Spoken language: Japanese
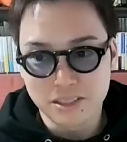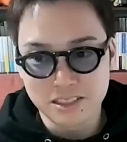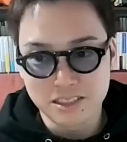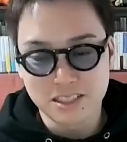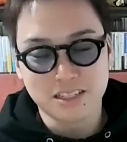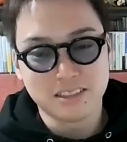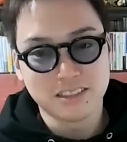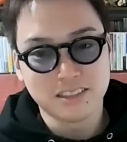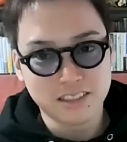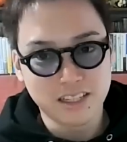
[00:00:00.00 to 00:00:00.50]
えば
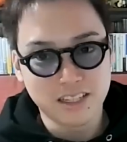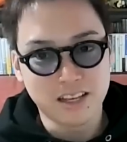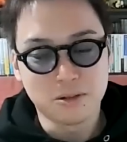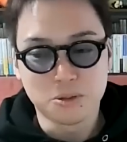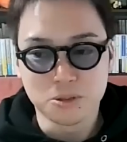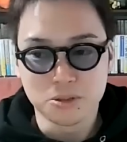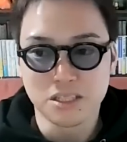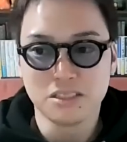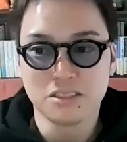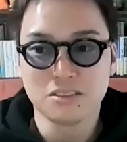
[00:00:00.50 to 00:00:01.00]
リサーチし
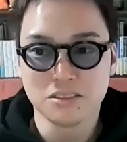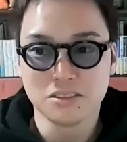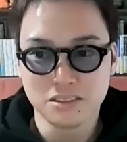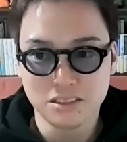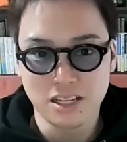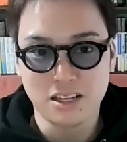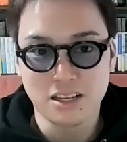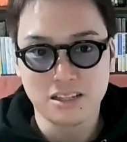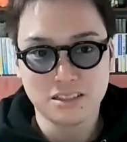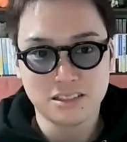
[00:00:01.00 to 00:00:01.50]
て構成作っ
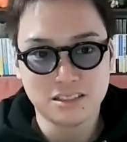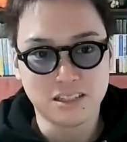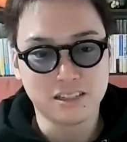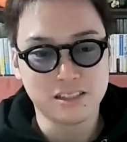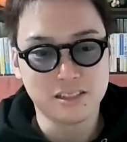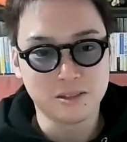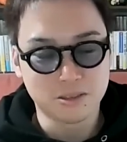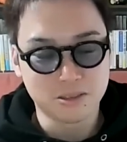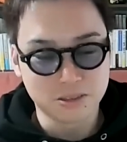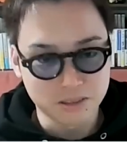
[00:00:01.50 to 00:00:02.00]
て、下
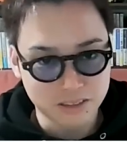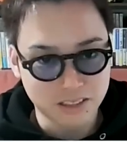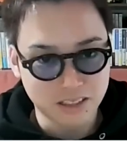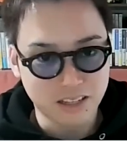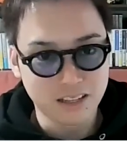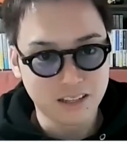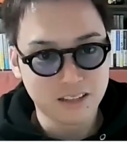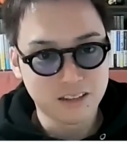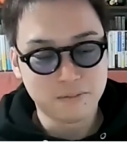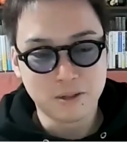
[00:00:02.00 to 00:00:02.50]
書きを作っ
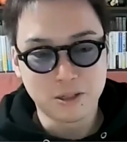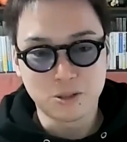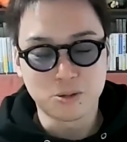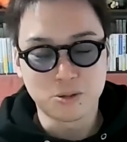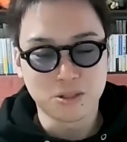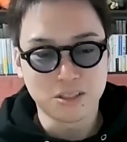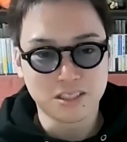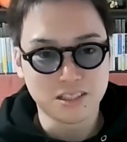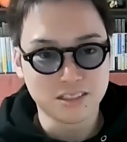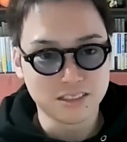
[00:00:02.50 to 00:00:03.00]
て、まあ、
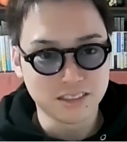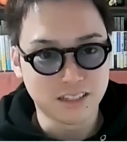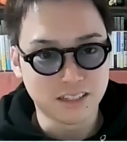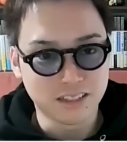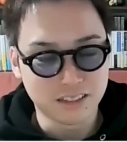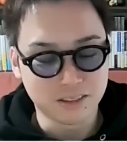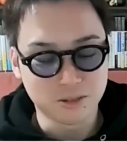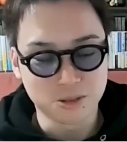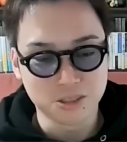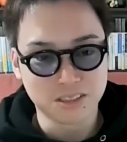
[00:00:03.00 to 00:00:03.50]
ここで3時
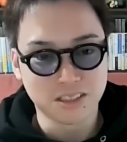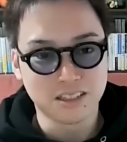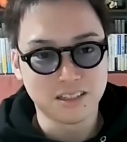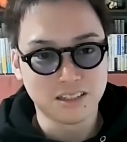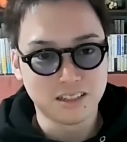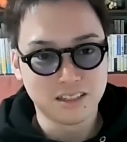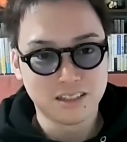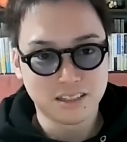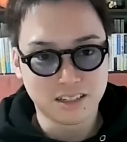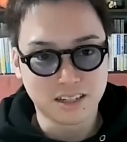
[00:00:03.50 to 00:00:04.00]
間から5時
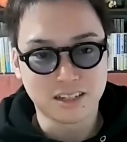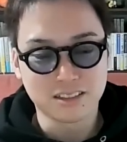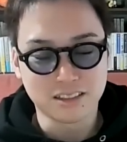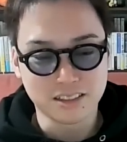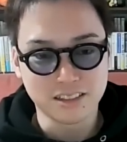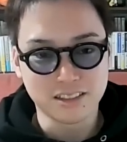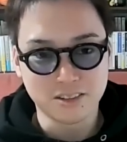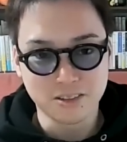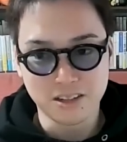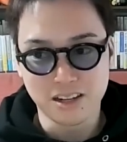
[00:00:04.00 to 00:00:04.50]
間か
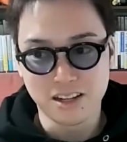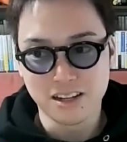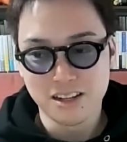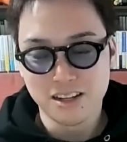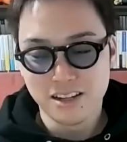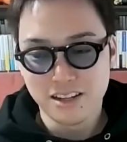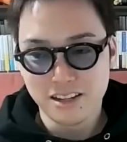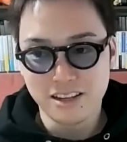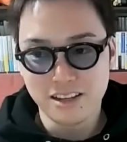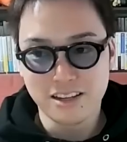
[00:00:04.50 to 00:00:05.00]
かっていたの
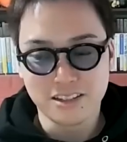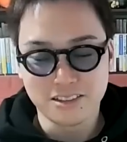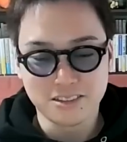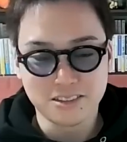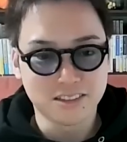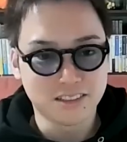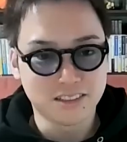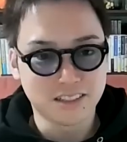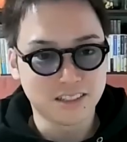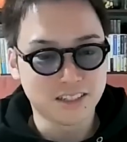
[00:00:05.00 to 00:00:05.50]
が、AI
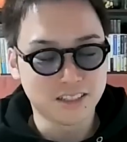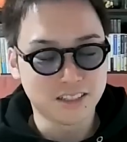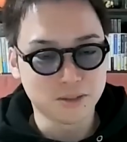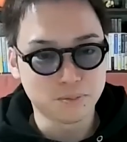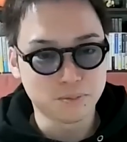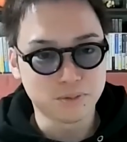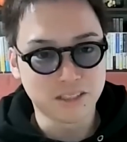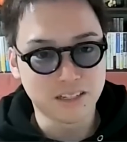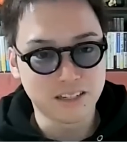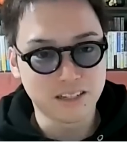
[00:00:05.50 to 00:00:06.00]
使ったら
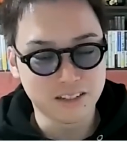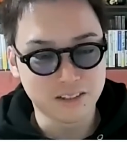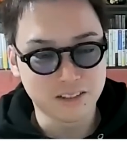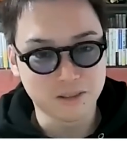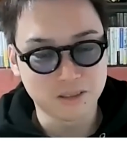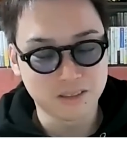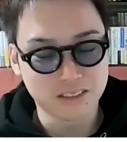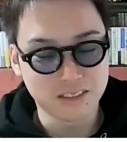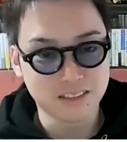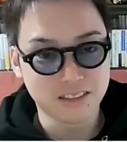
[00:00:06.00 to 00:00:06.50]
30分ででき
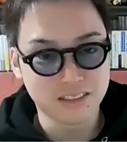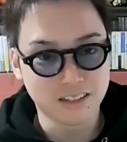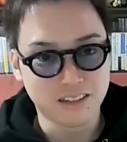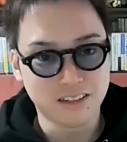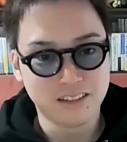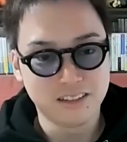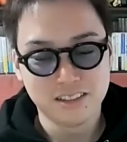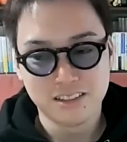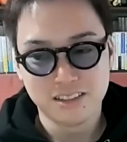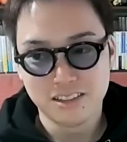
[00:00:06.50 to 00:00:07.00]
るよって言った
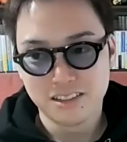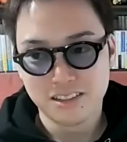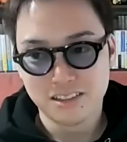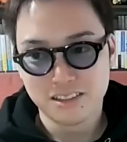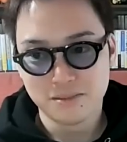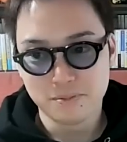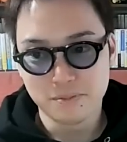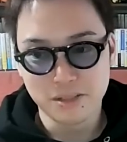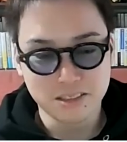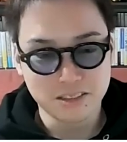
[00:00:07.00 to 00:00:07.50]
ら、
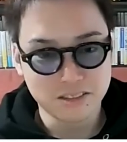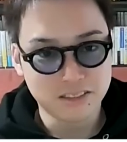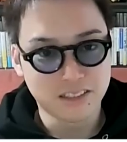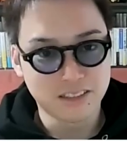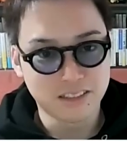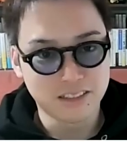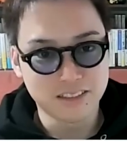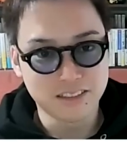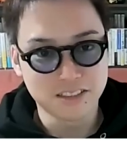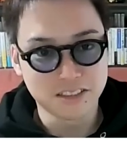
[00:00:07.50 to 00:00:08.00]
めちゃく
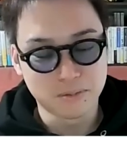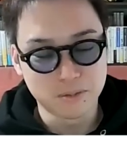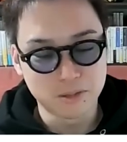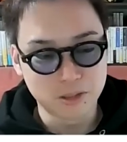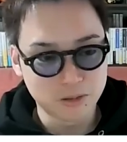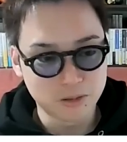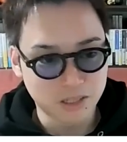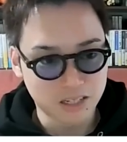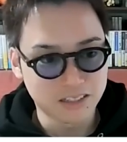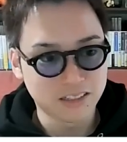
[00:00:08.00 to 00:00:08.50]
ちゃ何時間
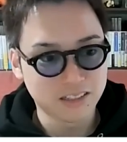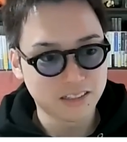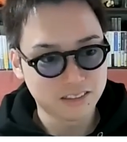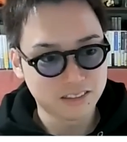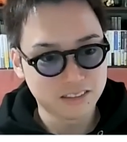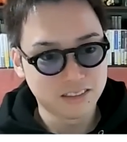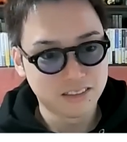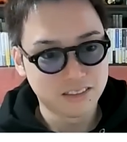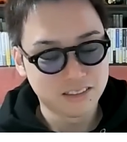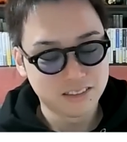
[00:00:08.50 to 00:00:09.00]
も行くわけじゃない
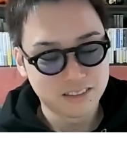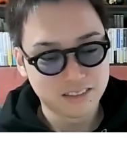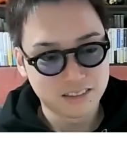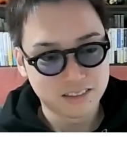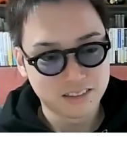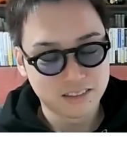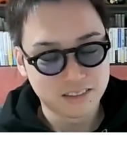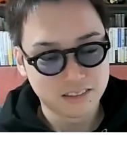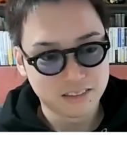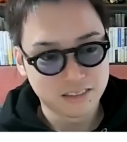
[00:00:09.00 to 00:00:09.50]
ですか。
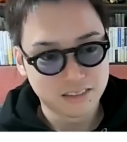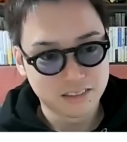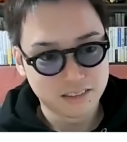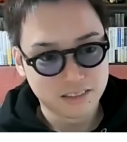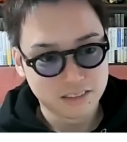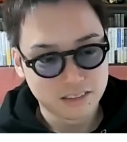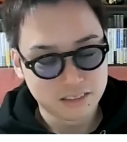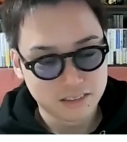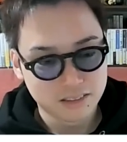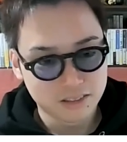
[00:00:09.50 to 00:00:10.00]

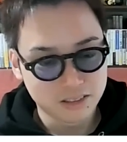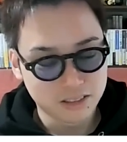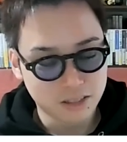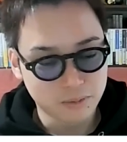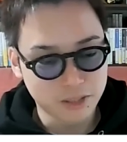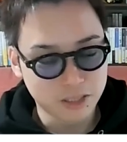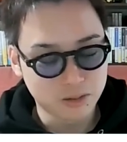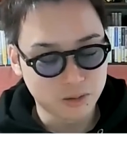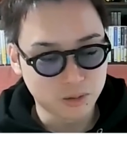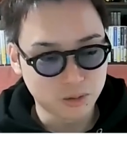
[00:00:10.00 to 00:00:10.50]
そし
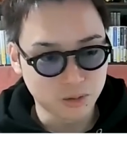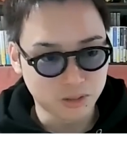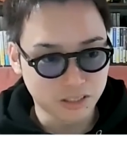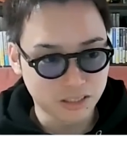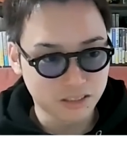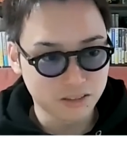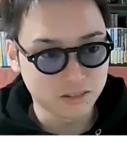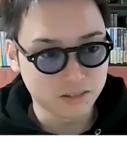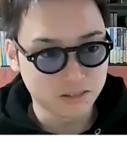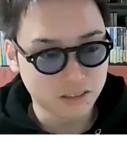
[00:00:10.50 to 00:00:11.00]
たら別のこと
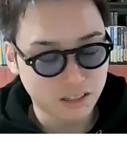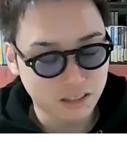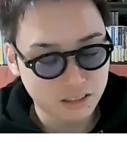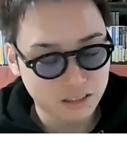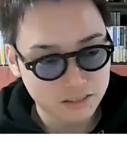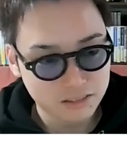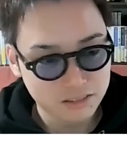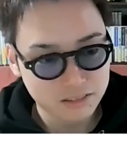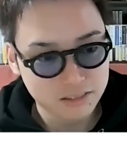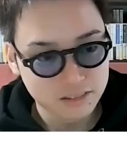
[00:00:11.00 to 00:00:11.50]
ができるん
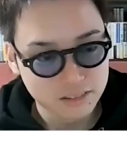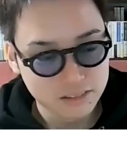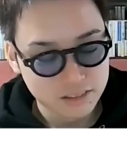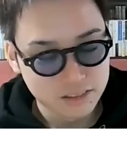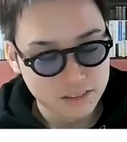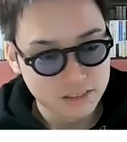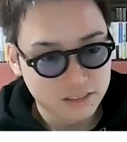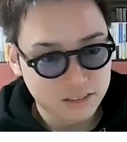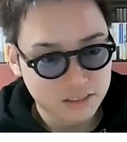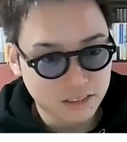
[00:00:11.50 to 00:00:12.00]
で、
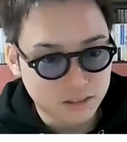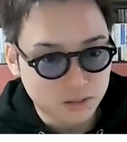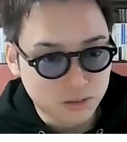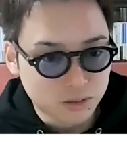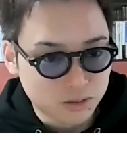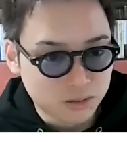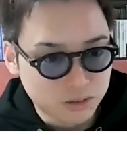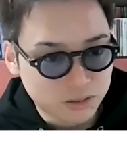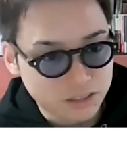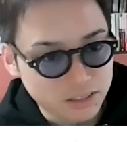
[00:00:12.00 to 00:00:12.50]
なんか
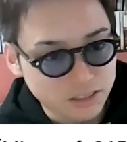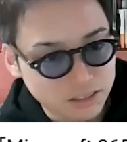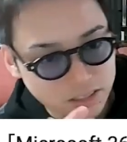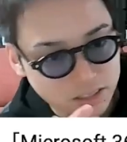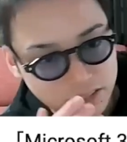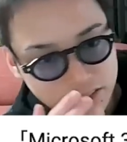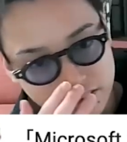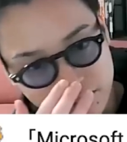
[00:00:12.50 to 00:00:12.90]
その方がいいんじゃ